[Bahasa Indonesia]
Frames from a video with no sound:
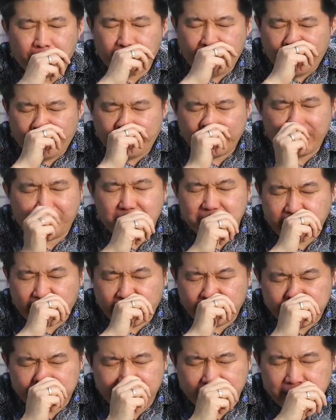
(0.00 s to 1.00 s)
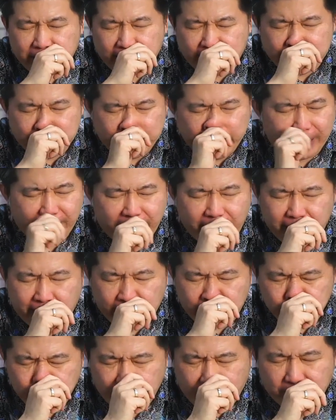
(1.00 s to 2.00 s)
Pak, tapi saya tinggalnya di daerah
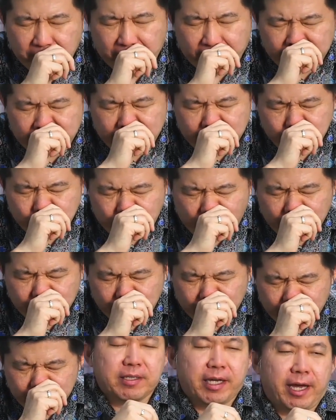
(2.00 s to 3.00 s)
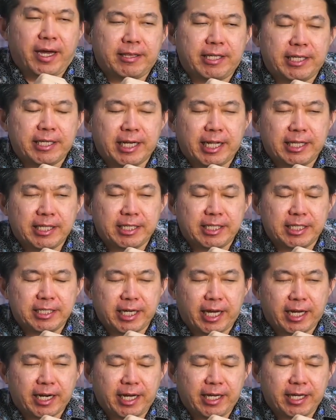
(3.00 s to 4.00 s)
yang UMR-nya murah ya Pak. Saya tinggalnya di
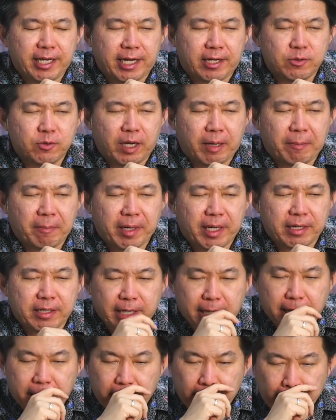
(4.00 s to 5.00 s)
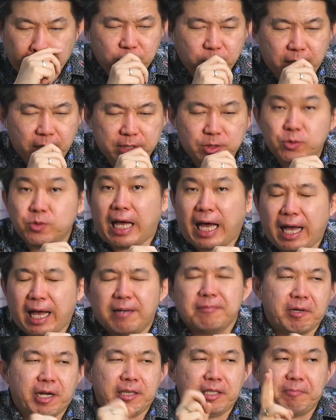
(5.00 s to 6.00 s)
daerah yang UMR-nya 2 juta.
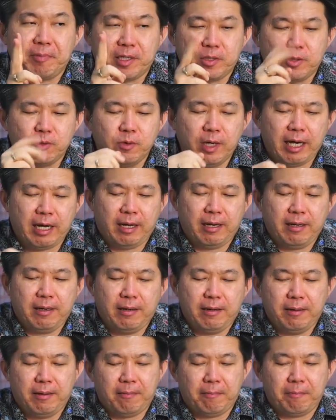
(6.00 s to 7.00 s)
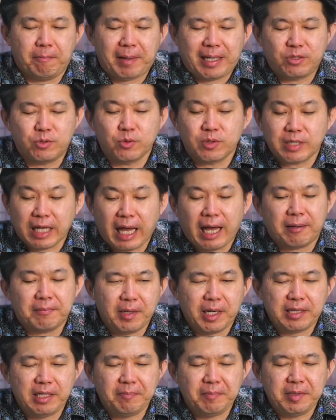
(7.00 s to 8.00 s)
Berarti berdua 4 juta.
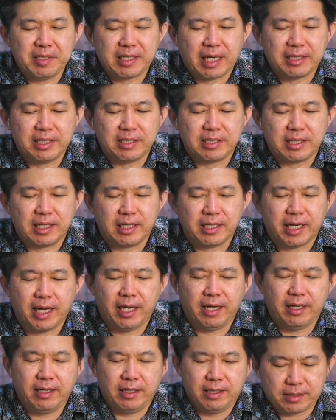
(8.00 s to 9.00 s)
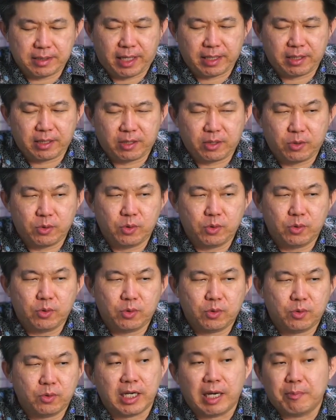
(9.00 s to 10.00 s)
Berarti bisa nyicilnya 1
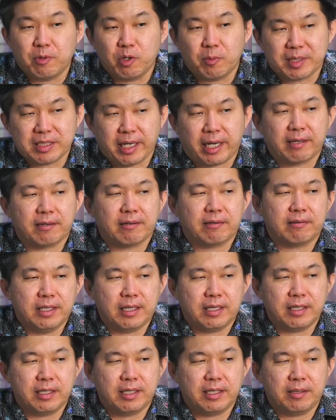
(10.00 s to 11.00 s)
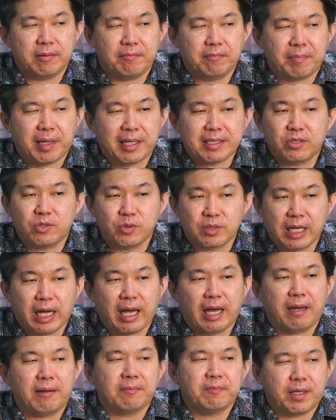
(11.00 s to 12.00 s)
30% dari 4
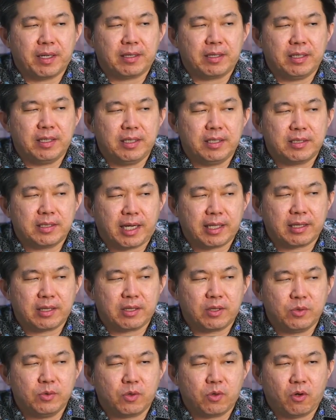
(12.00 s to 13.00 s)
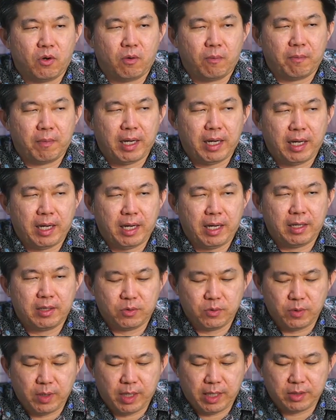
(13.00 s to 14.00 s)
juta. Berarti
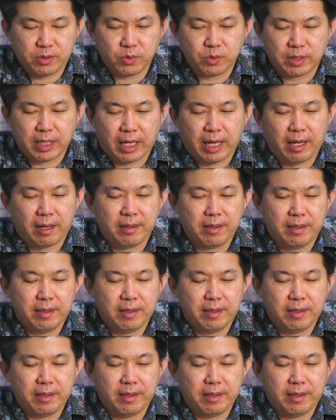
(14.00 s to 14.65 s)
1,2 juta.